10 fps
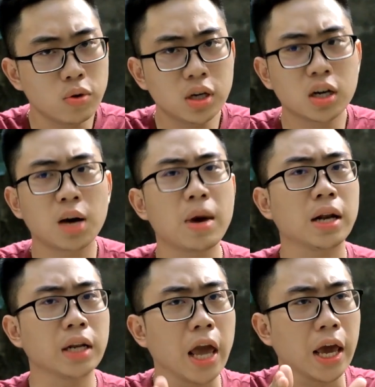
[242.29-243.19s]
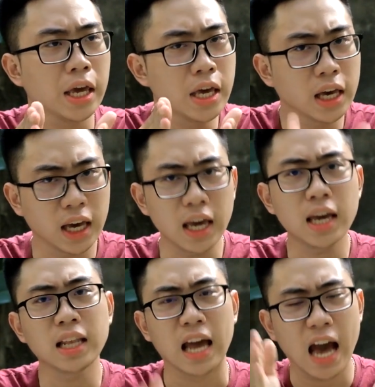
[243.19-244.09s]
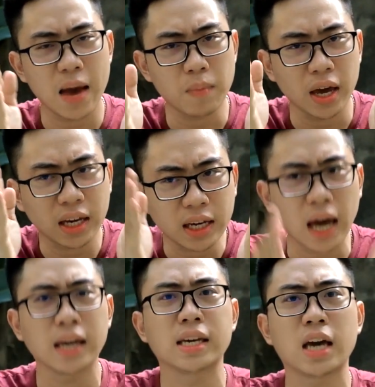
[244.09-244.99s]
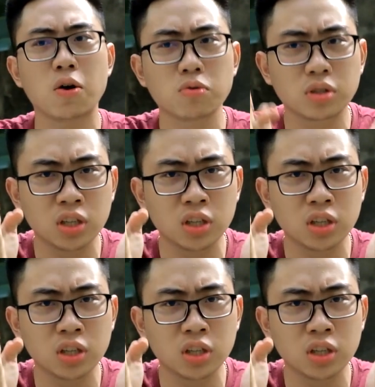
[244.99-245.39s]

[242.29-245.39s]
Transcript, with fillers: như các bạn để ý kỹ, để hai máy cạnh nhau,